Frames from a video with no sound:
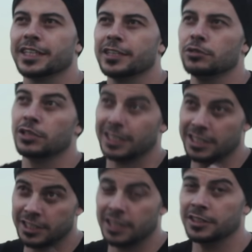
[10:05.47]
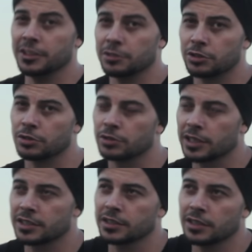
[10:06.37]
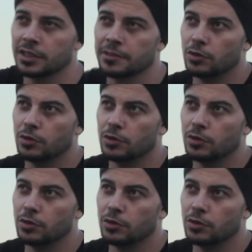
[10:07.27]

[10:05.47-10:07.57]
Genel olarak insanlığa bir şey oldu aslında.